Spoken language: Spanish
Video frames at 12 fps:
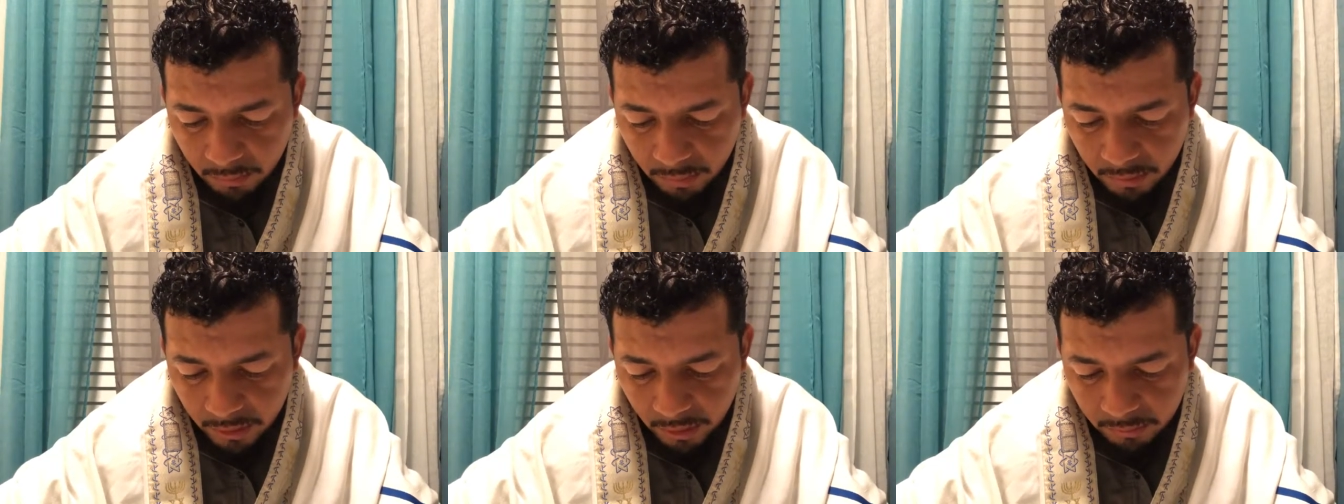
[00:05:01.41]

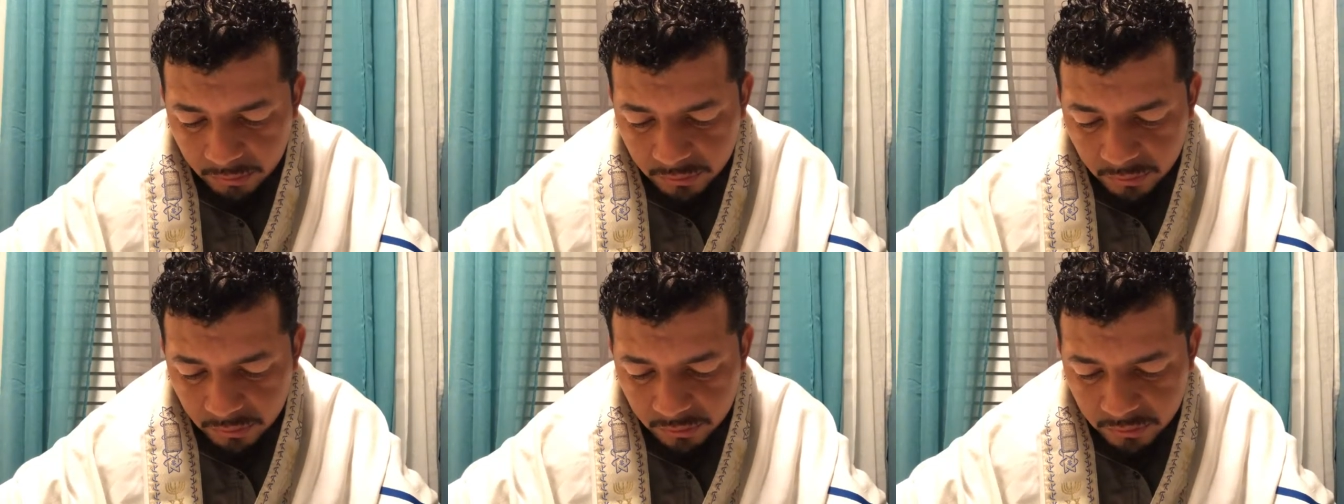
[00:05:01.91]
porque
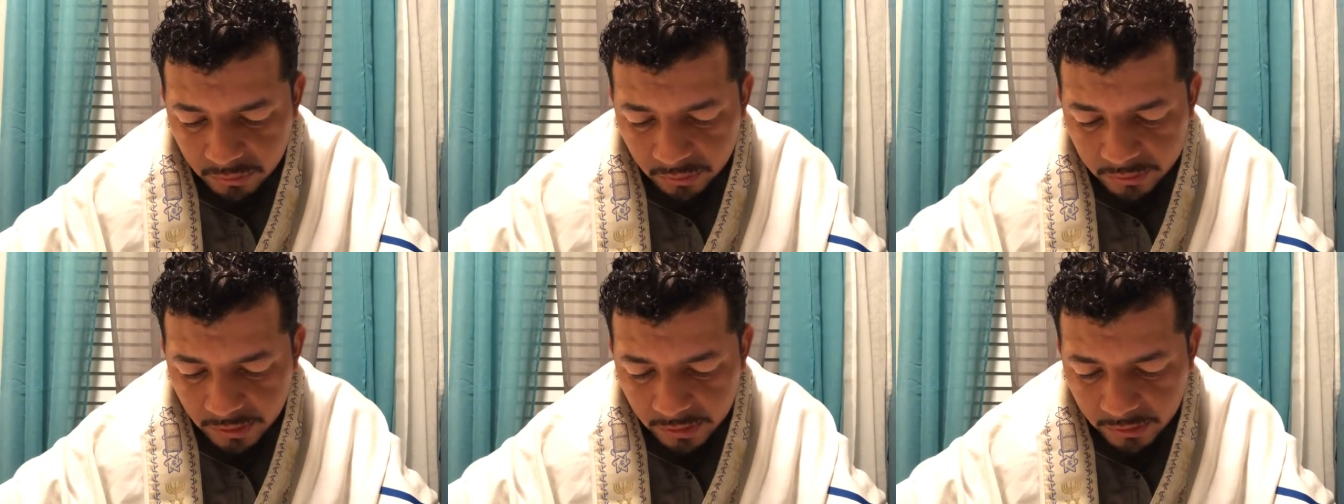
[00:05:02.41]
vosotros
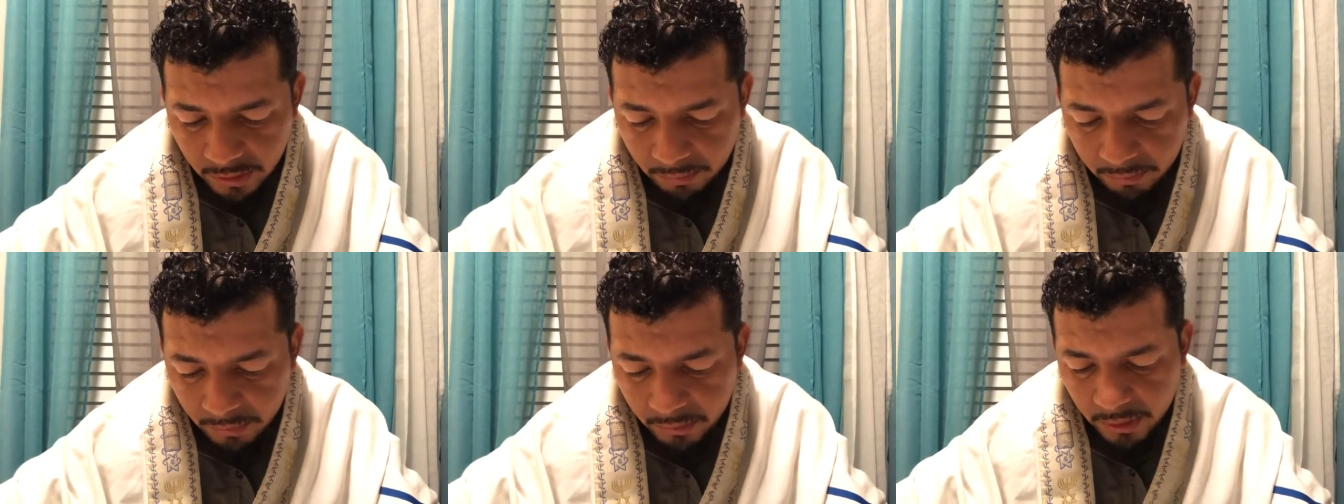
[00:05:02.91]
sois el
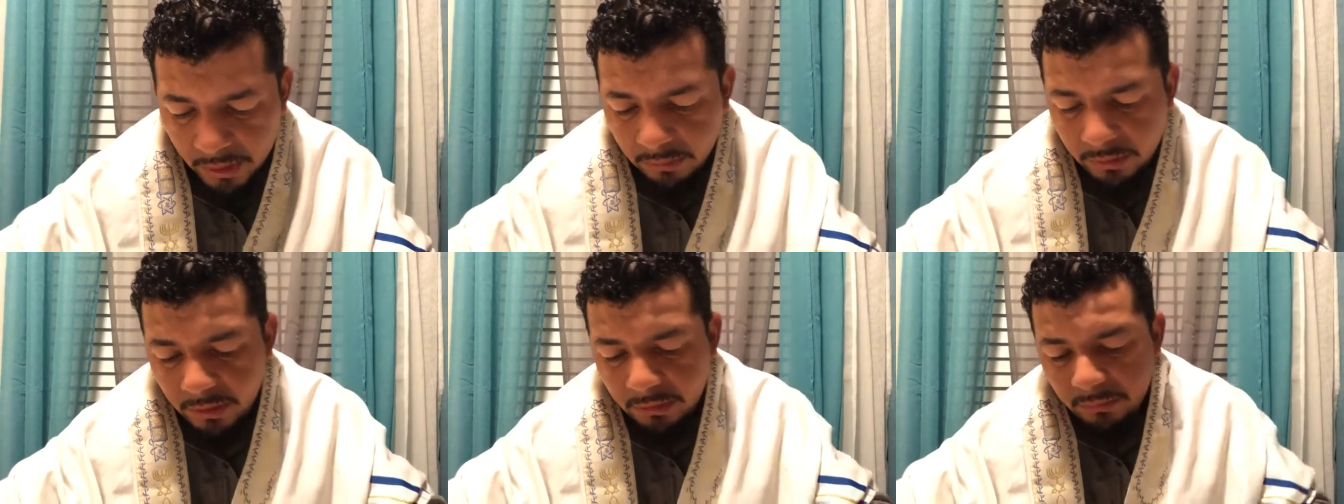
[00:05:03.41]
templo de
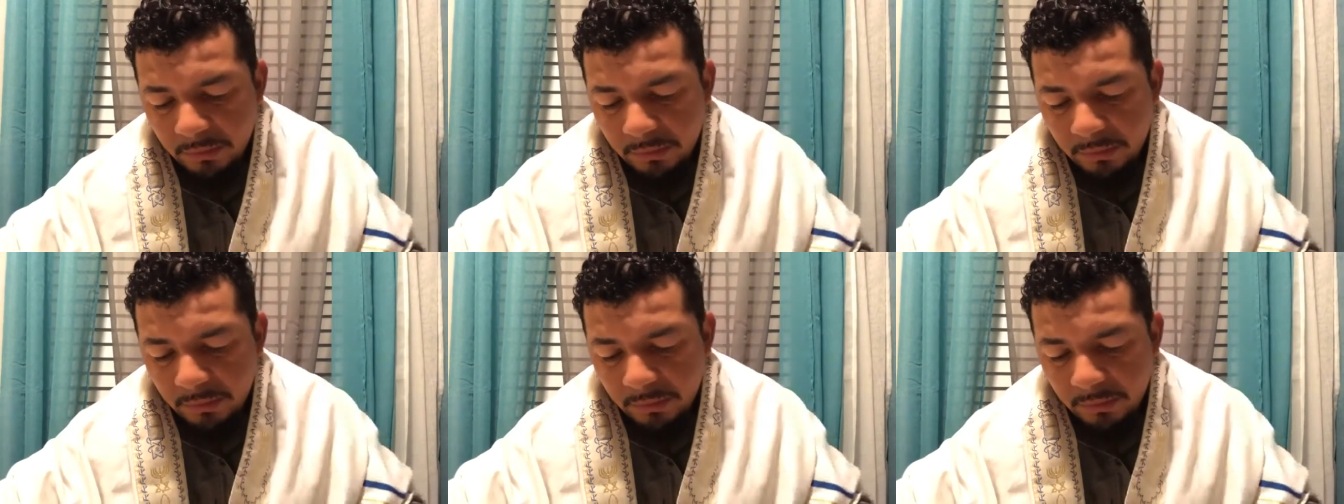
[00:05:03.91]
Elohim